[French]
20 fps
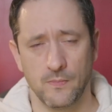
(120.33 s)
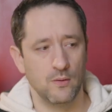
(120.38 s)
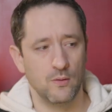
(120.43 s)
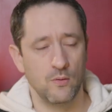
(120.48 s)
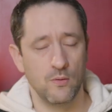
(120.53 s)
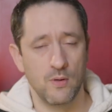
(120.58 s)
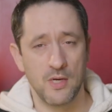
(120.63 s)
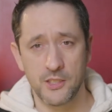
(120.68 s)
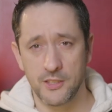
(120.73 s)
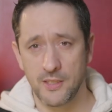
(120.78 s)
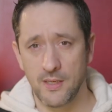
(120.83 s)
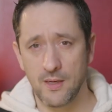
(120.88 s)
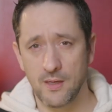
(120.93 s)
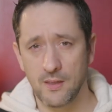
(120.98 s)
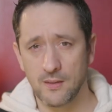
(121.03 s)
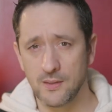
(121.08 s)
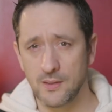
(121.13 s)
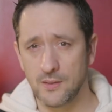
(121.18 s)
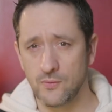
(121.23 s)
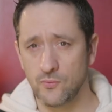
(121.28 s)
Le
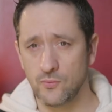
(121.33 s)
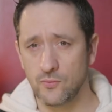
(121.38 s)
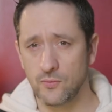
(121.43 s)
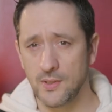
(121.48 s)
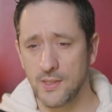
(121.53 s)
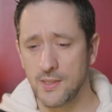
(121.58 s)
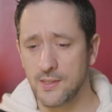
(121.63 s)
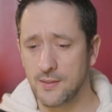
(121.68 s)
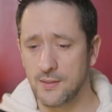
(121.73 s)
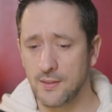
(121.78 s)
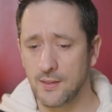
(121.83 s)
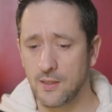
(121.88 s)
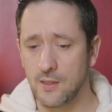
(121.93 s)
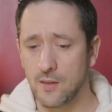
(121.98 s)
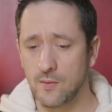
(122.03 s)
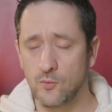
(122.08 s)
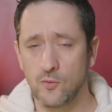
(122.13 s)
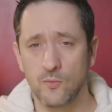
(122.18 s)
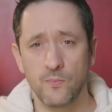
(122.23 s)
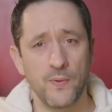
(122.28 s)
HDR, si vous voulez, c'est
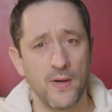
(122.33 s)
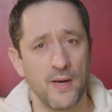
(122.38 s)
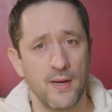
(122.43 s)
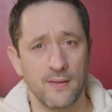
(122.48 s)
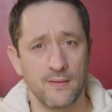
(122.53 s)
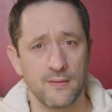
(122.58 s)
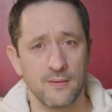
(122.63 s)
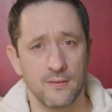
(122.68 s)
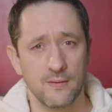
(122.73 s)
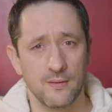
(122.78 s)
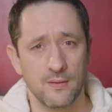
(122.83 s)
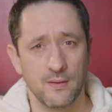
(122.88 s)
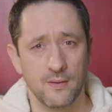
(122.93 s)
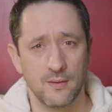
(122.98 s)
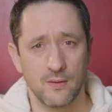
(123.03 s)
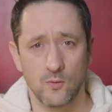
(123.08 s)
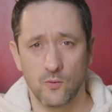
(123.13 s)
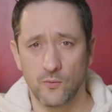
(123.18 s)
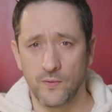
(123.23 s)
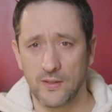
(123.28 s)
comme une palette
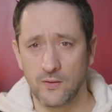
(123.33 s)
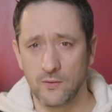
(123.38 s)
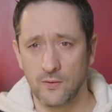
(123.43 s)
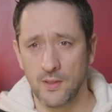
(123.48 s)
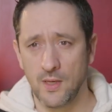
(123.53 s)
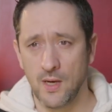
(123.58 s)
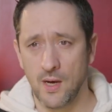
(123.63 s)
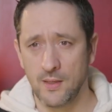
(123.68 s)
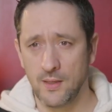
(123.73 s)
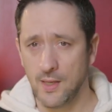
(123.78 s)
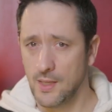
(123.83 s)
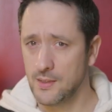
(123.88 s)
qu'on va donner à un